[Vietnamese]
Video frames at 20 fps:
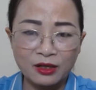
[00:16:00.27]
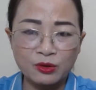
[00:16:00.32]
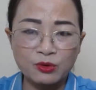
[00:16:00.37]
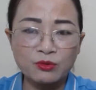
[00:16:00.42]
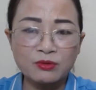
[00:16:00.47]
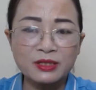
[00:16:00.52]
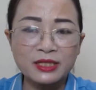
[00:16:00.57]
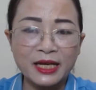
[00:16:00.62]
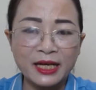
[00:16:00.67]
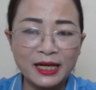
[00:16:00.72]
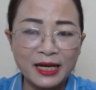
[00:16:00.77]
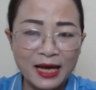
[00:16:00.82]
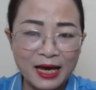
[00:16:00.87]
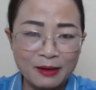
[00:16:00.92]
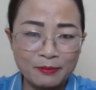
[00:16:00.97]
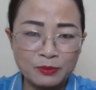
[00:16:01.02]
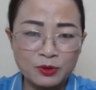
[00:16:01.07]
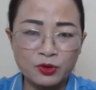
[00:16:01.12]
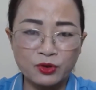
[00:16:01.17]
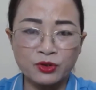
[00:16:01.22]
cũng sẽ
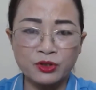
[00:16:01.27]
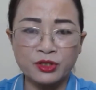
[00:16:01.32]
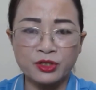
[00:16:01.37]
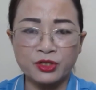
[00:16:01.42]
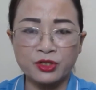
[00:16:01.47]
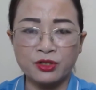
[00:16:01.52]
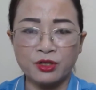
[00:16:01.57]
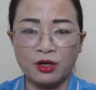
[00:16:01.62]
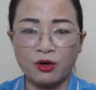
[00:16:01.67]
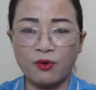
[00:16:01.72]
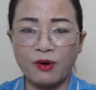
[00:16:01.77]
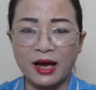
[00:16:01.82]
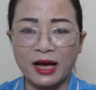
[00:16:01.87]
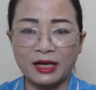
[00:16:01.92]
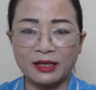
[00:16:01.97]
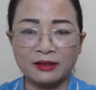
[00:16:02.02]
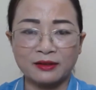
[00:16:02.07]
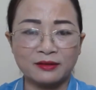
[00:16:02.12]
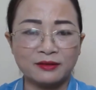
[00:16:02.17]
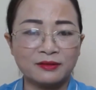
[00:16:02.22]
làm cho nơi chữa hoang.
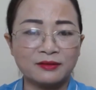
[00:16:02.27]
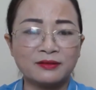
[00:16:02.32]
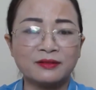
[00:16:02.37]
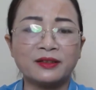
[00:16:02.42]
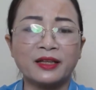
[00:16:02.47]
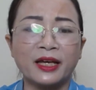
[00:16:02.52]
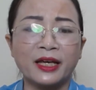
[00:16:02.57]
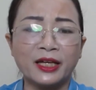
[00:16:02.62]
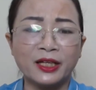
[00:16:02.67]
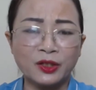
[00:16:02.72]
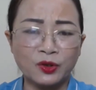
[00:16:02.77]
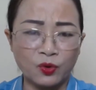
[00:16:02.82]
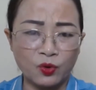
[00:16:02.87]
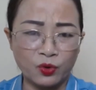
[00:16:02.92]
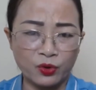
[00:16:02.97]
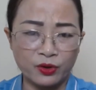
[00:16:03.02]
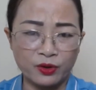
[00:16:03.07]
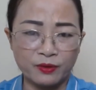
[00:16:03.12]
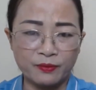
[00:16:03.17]
Thế thôi.